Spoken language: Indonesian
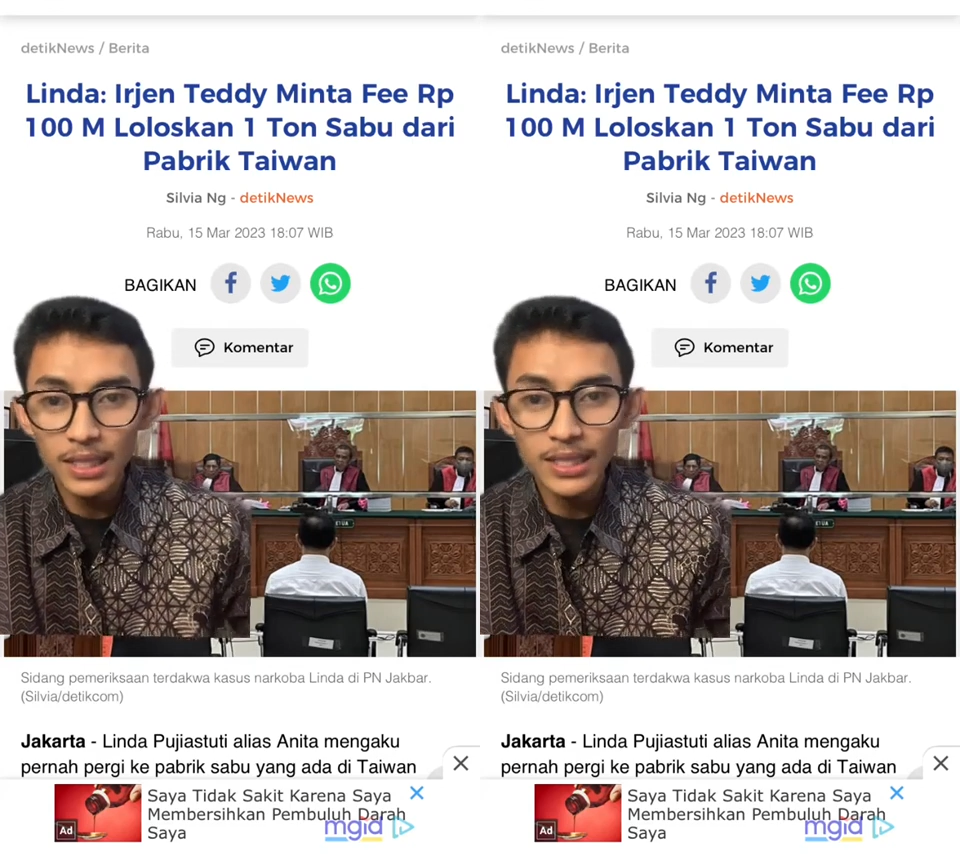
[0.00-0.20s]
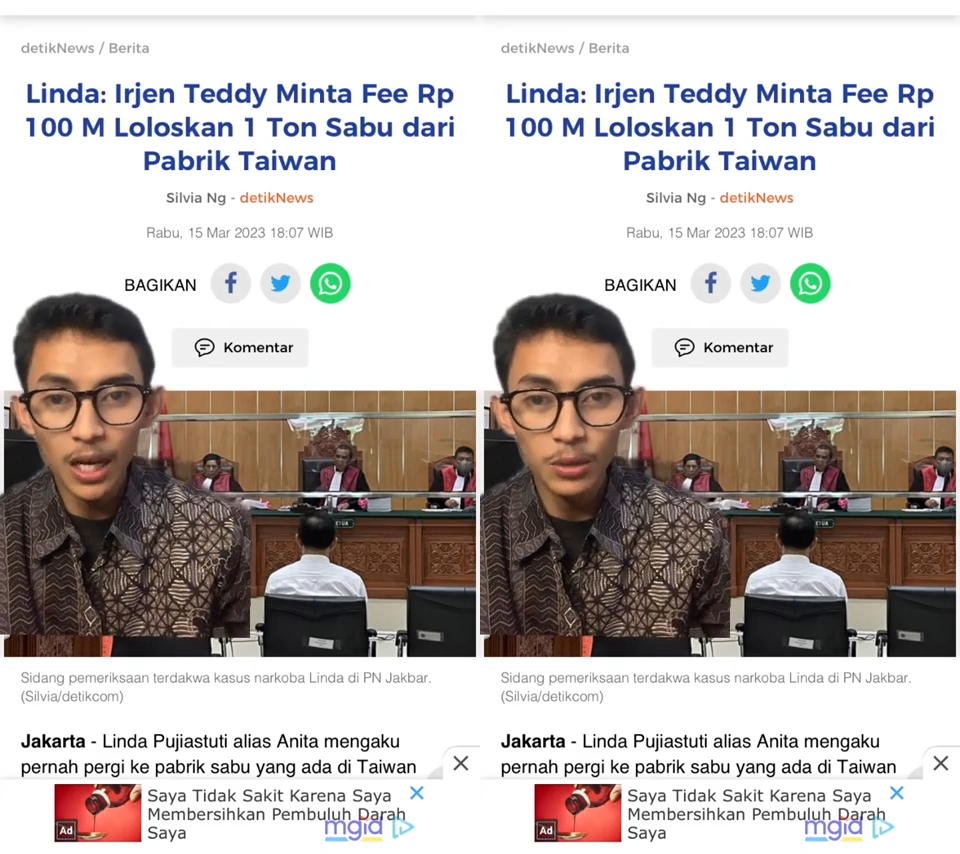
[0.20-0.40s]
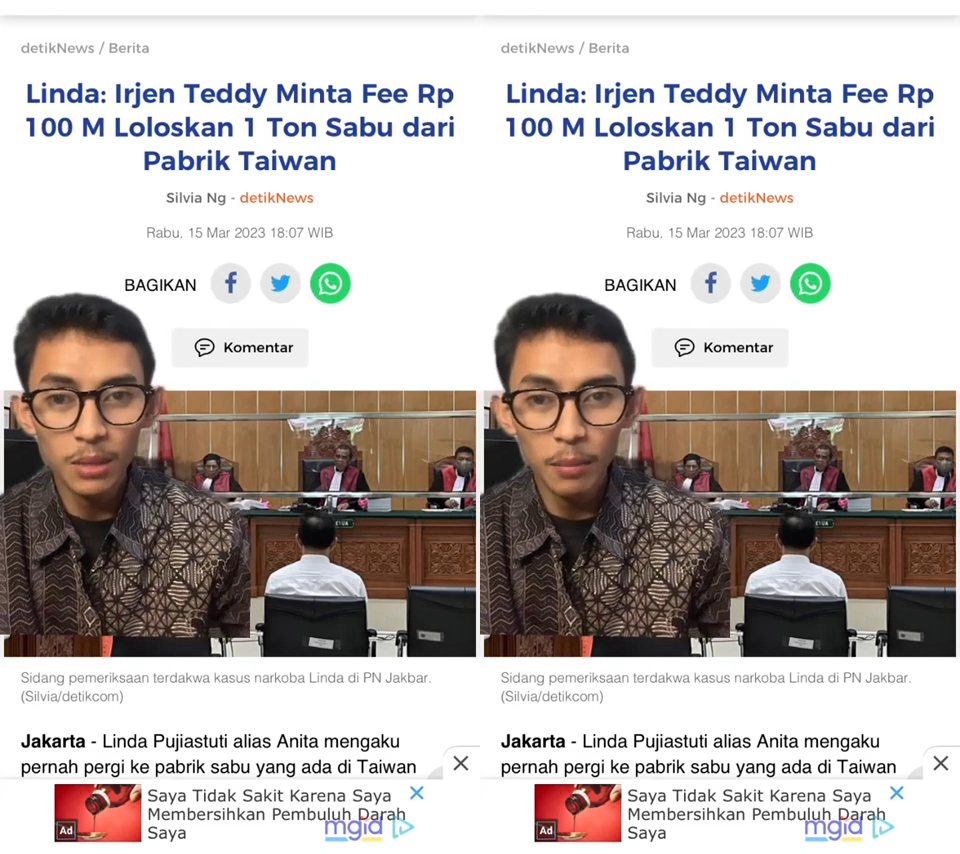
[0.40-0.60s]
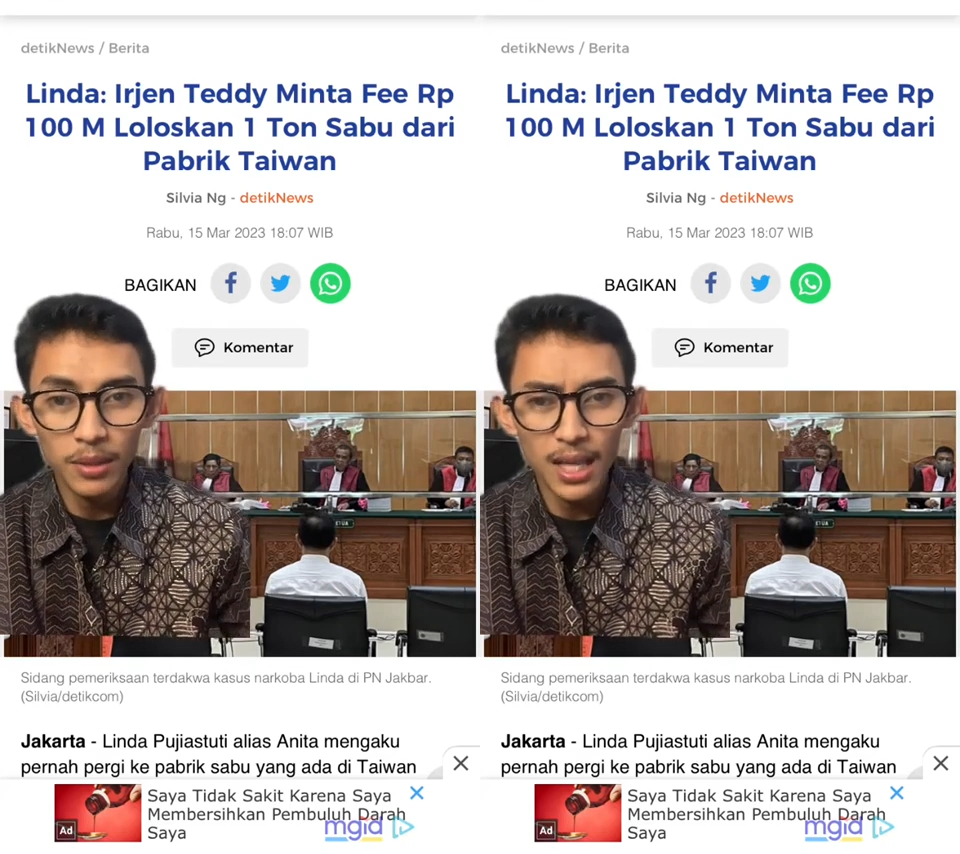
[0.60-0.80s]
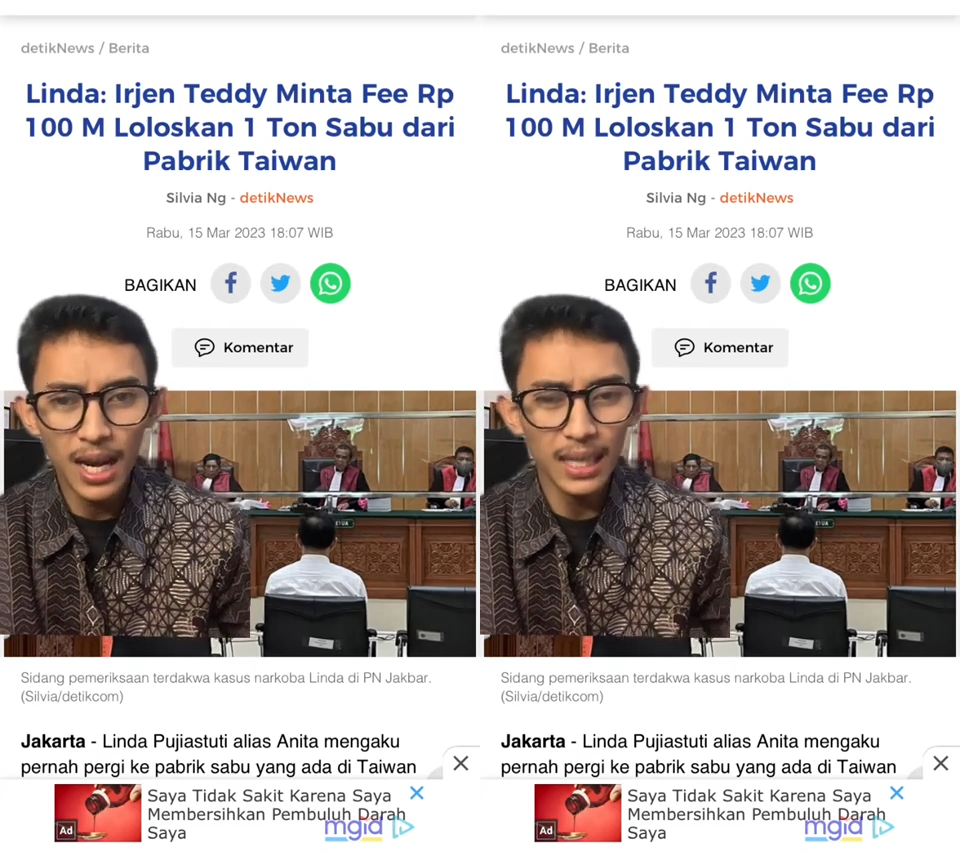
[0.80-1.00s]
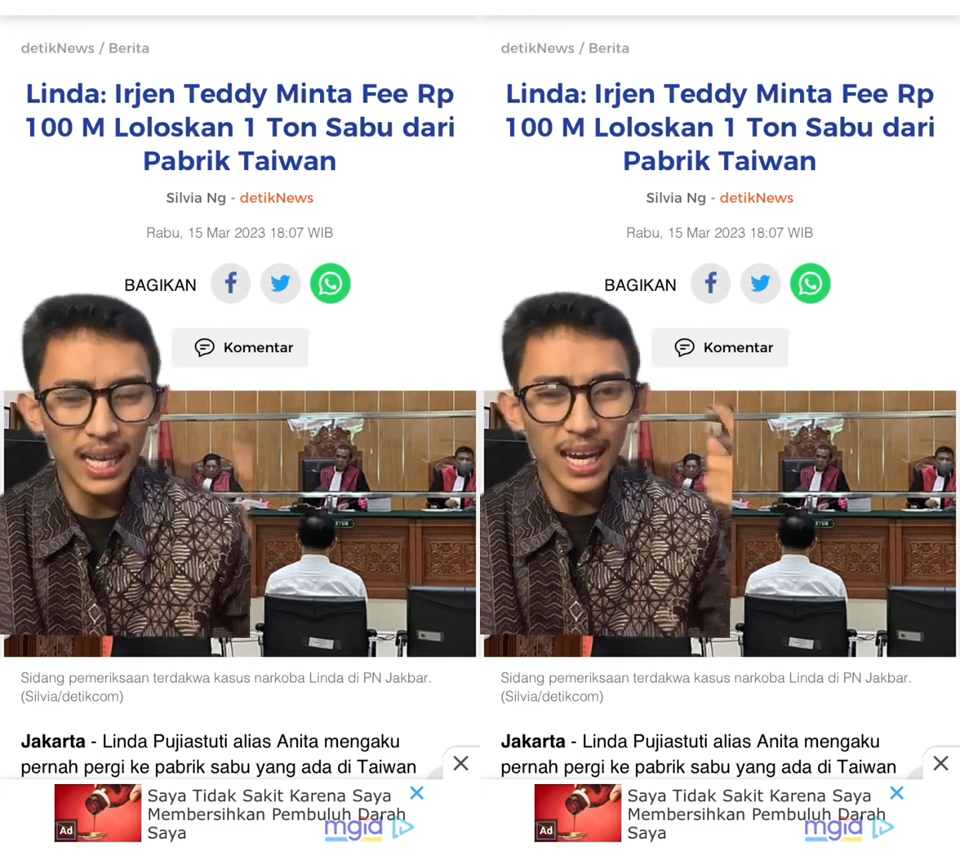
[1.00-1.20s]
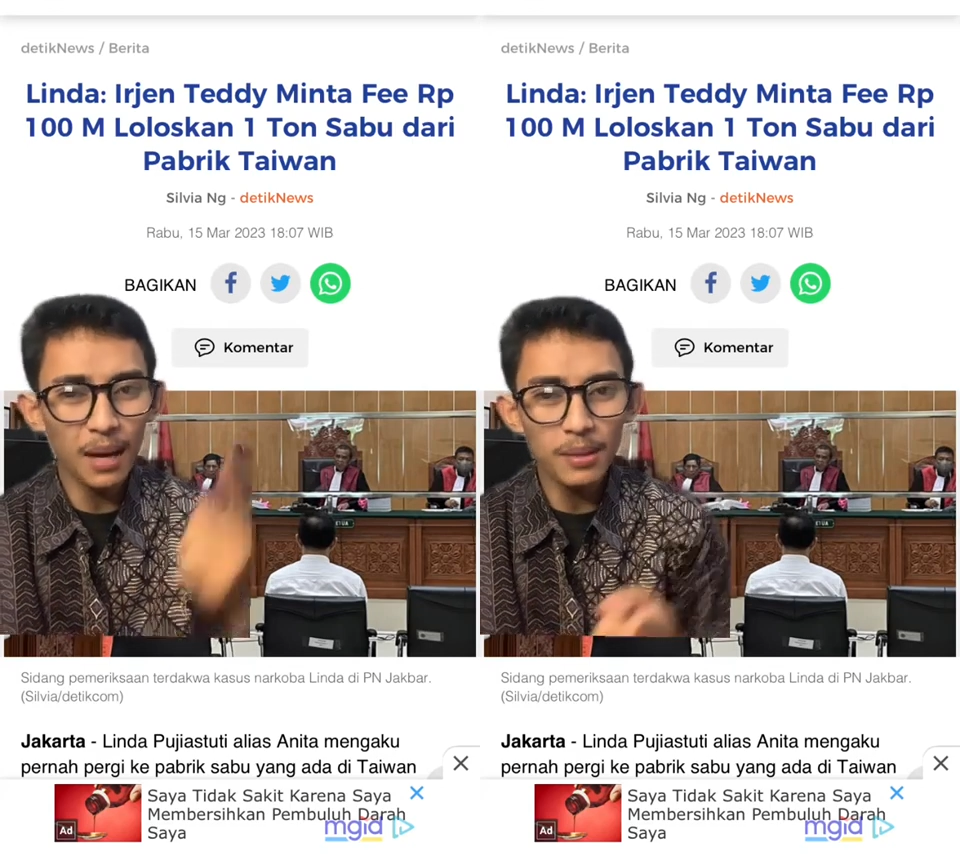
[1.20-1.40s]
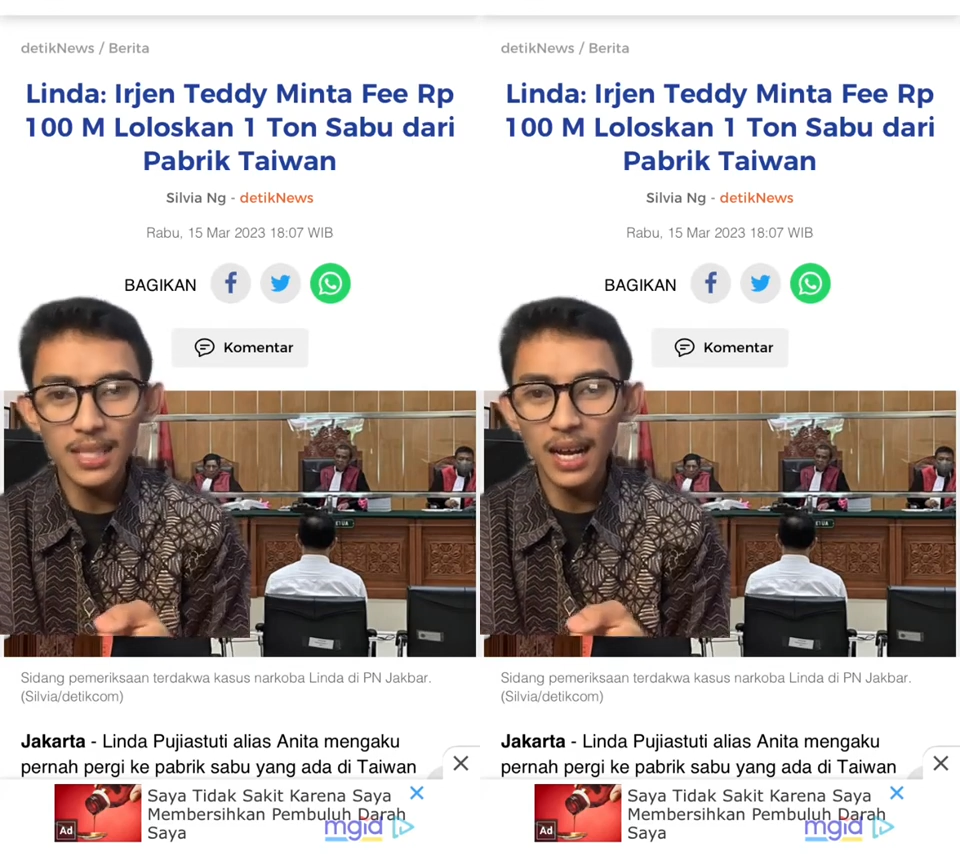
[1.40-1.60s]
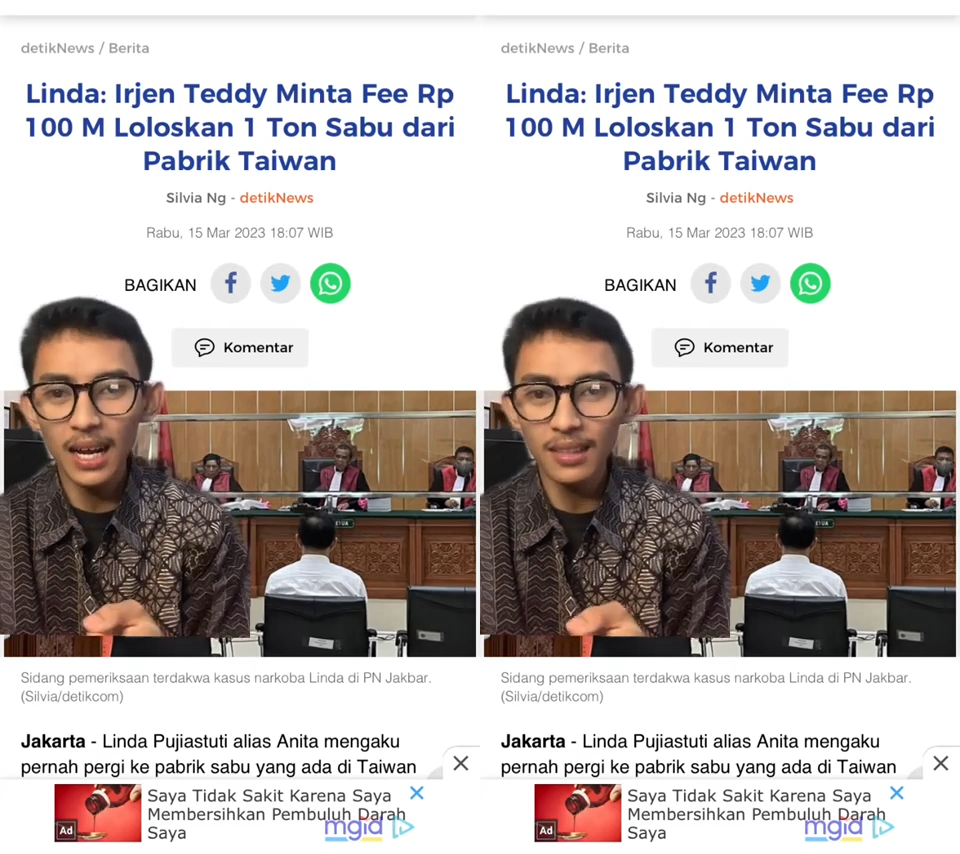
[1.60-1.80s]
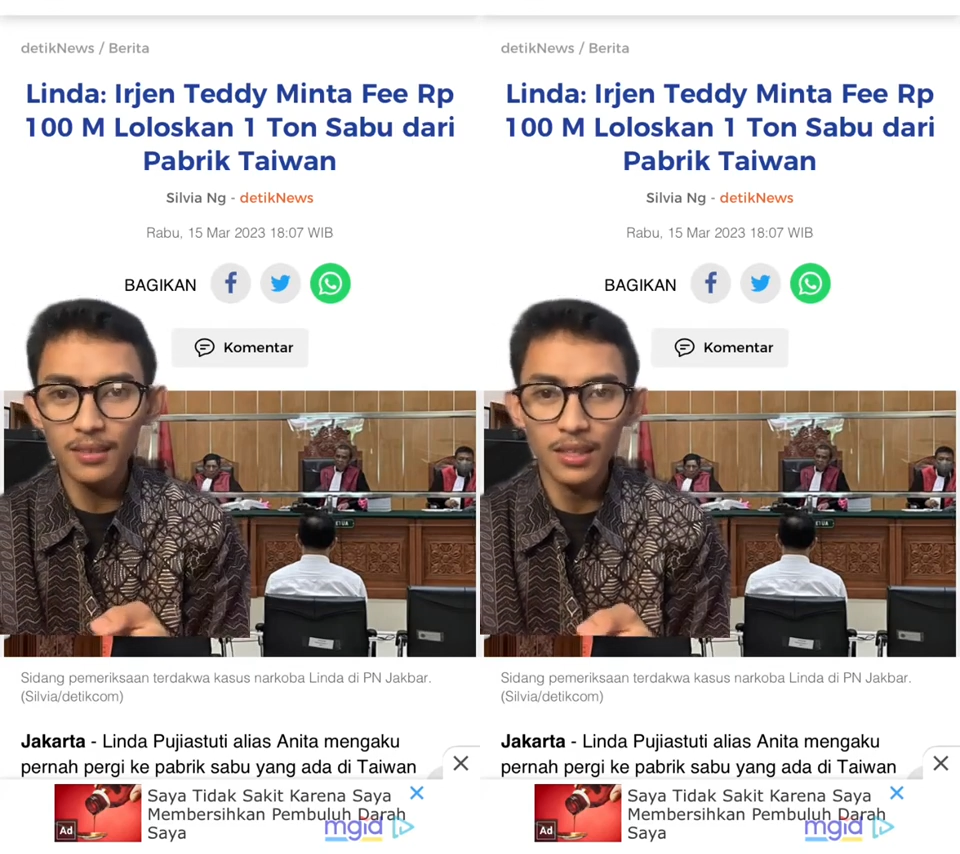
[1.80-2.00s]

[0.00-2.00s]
dijangkau sama masyarakat karena kan masyarakat